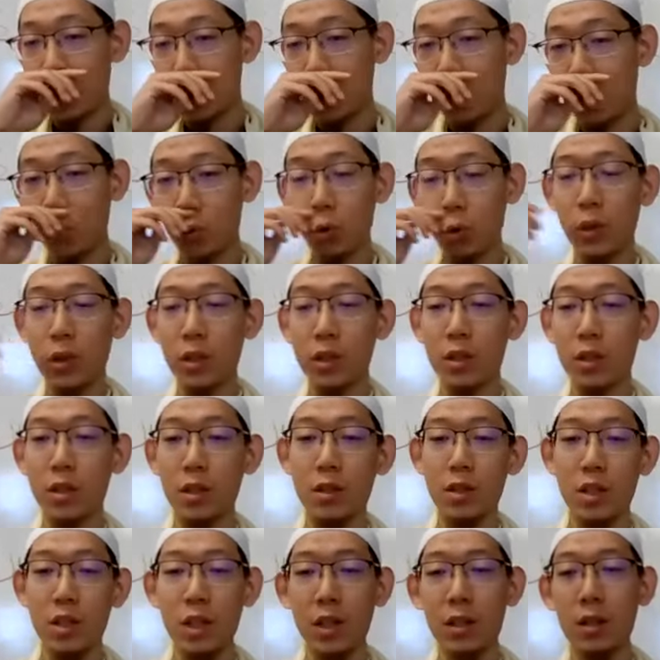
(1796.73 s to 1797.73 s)
如如果你
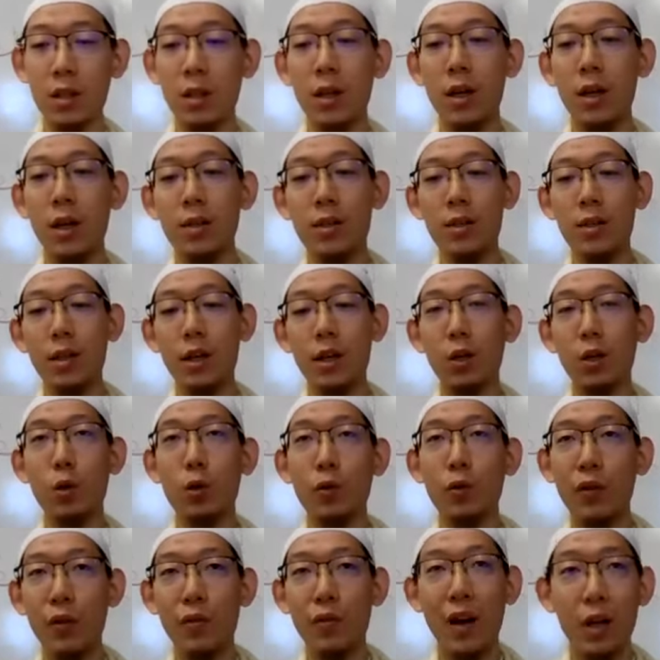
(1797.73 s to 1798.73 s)
曾经这个
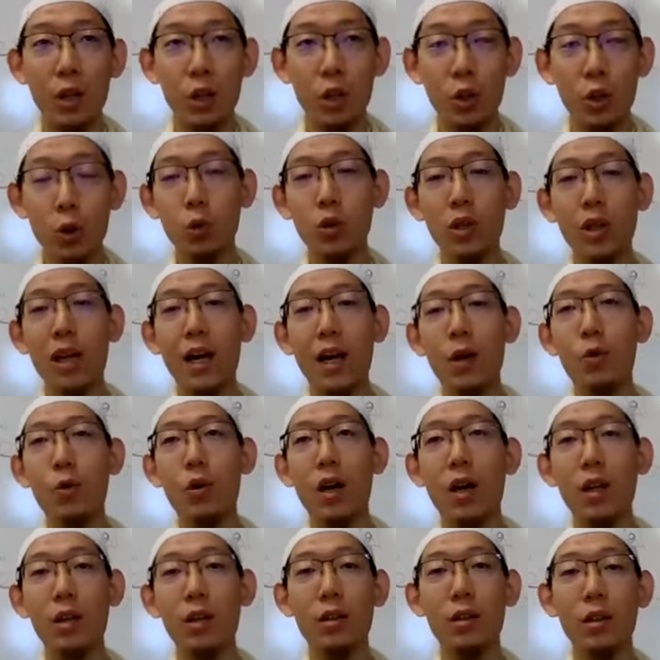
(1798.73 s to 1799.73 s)
有非法的收入的来
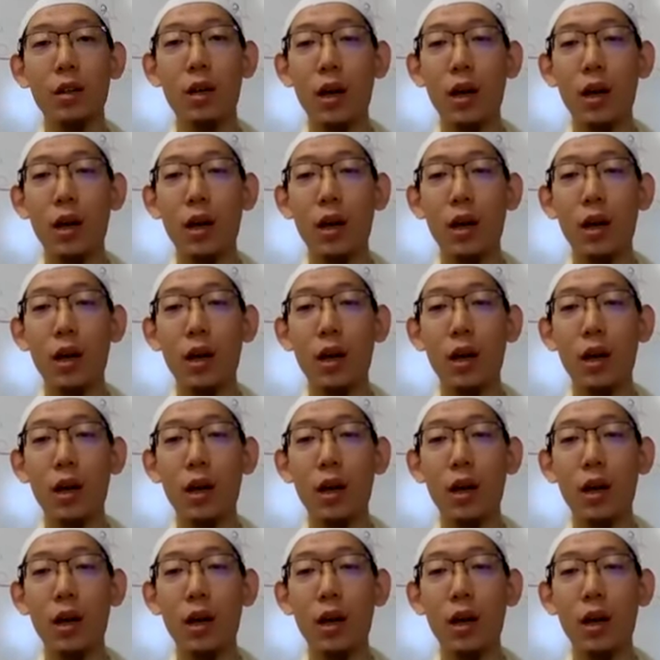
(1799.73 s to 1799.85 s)
源